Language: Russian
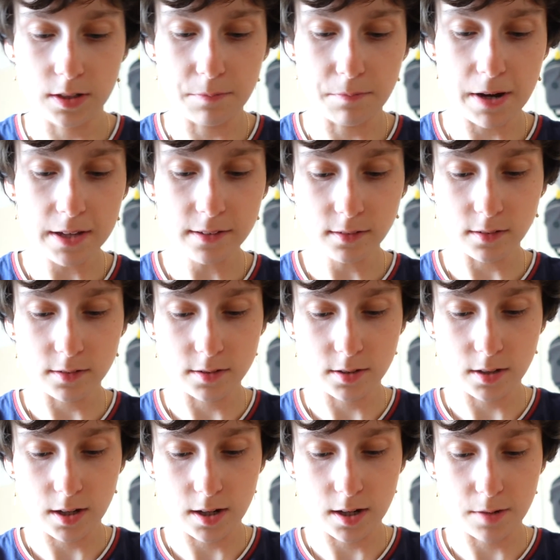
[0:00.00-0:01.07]
не
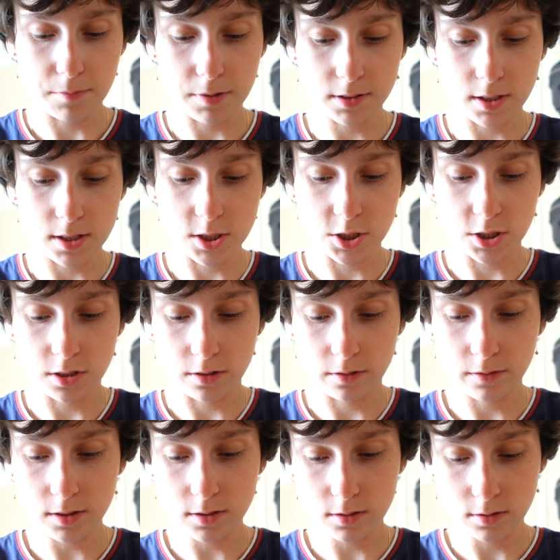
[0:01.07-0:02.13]
мазать, а
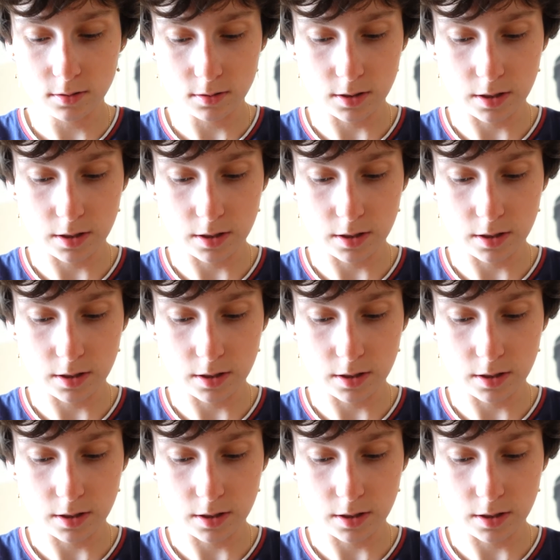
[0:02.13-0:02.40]
массажировать.